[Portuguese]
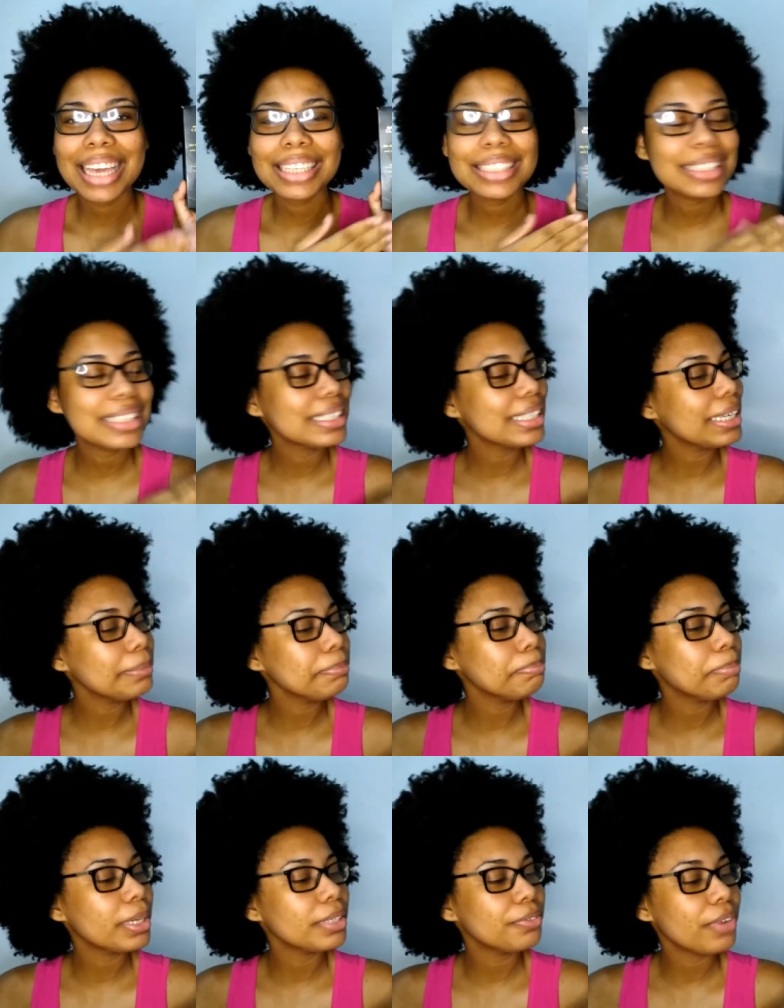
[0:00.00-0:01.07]
Skin
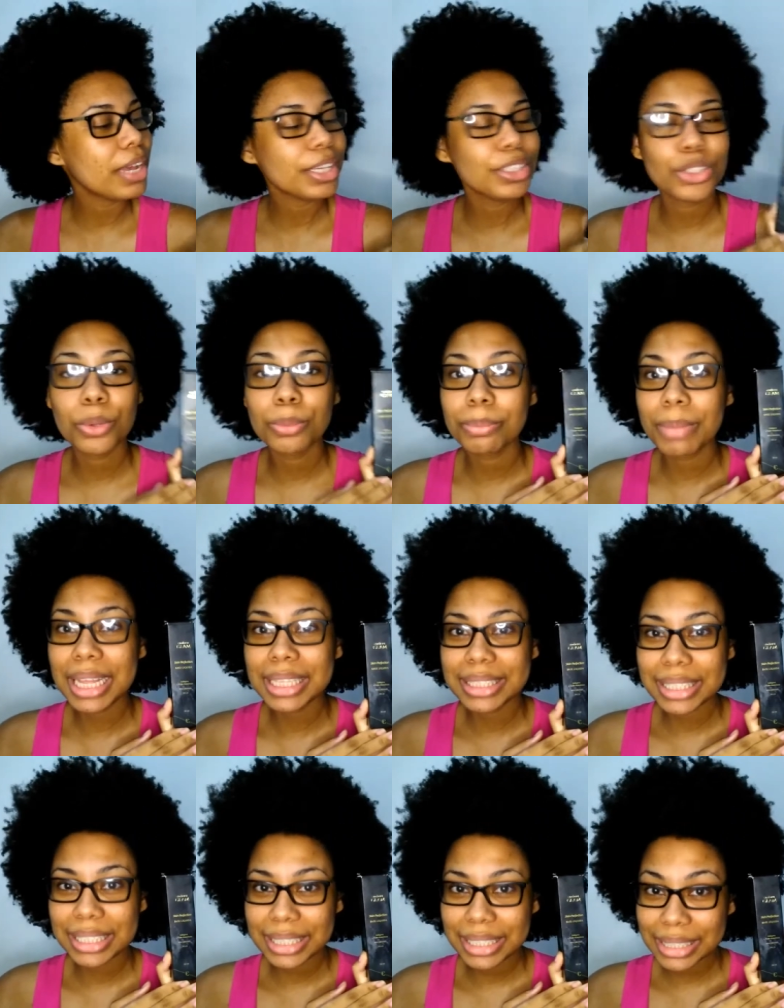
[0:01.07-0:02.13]
Perfection
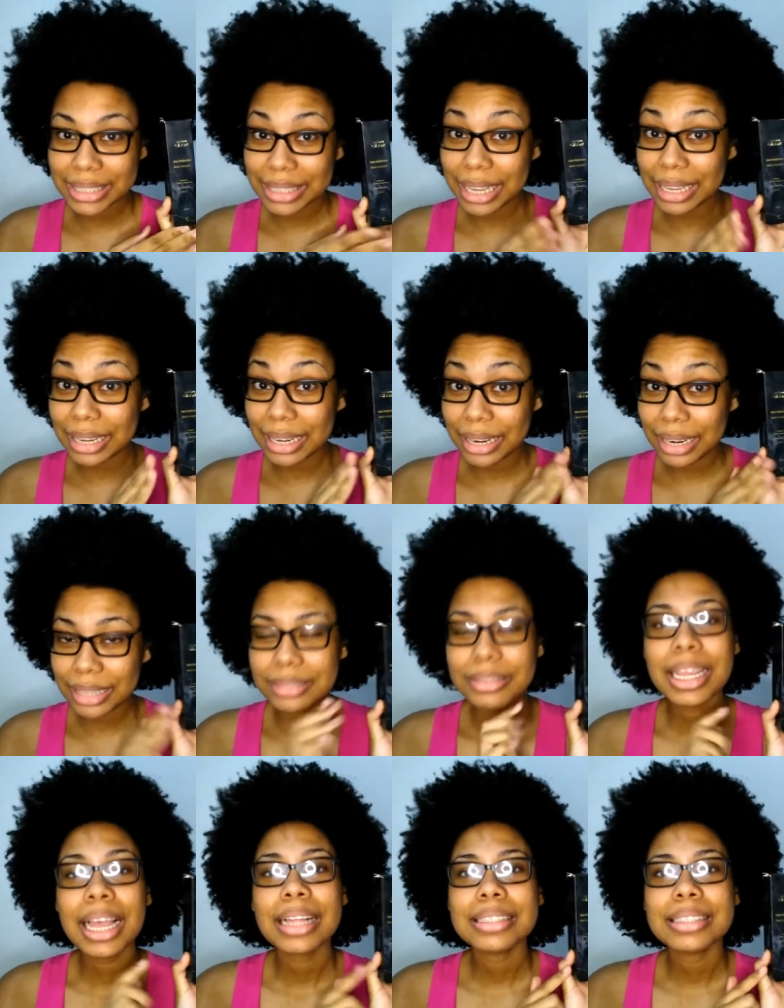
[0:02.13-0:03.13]
Base Líquida Glam